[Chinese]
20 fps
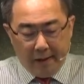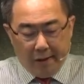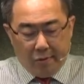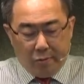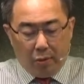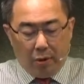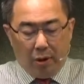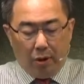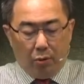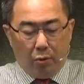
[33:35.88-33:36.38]

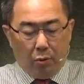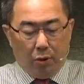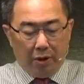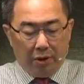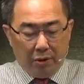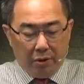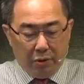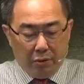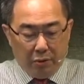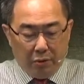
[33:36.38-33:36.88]
我我
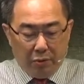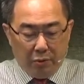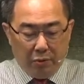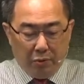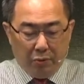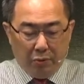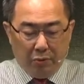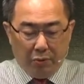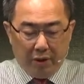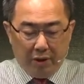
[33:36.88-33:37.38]

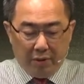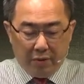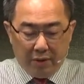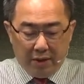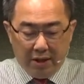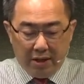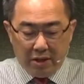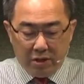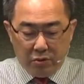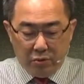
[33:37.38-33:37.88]
我我
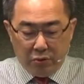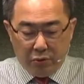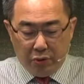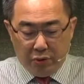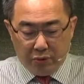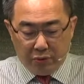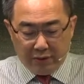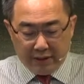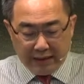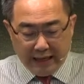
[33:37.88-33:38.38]
认识吴
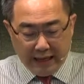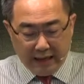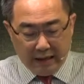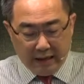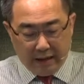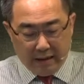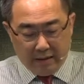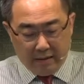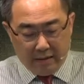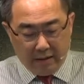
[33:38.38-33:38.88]
勇长
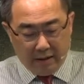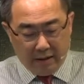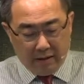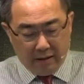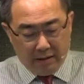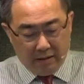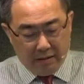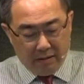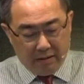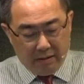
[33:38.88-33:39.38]
老哈，
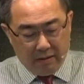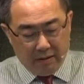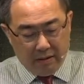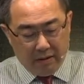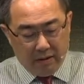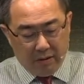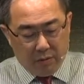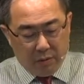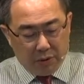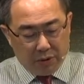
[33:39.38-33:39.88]

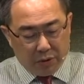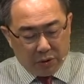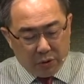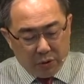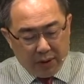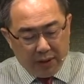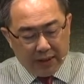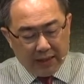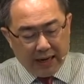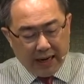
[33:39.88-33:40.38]
我
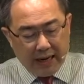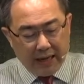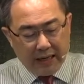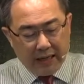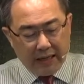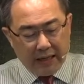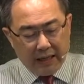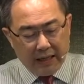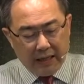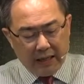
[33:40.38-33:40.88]
最让
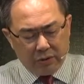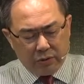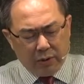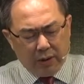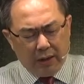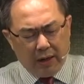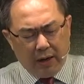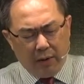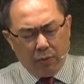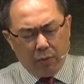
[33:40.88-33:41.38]
最
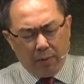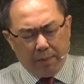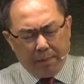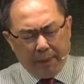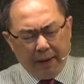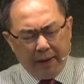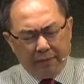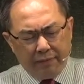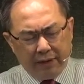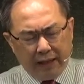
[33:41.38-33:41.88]
让我
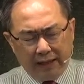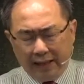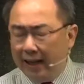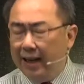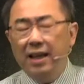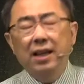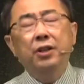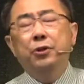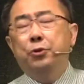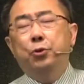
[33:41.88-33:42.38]
佩服他，当
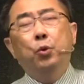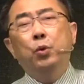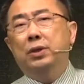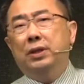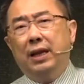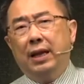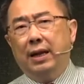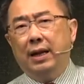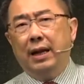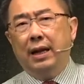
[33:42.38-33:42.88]
然很多
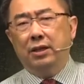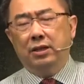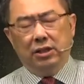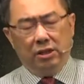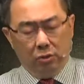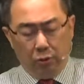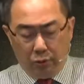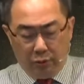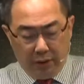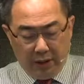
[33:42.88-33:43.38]
点呢，其
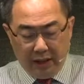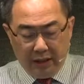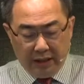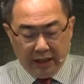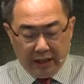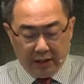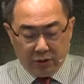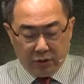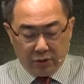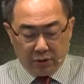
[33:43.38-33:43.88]
中有一
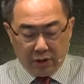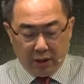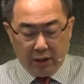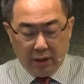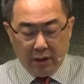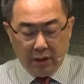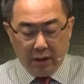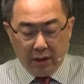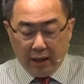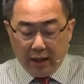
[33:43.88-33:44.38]
点就是
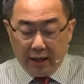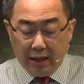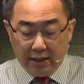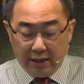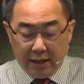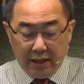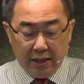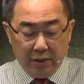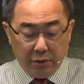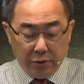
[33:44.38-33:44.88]
他的
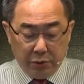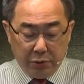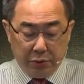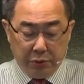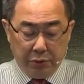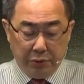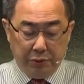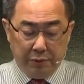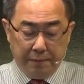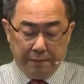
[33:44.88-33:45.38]
谦
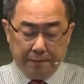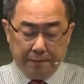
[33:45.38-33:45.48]
虚，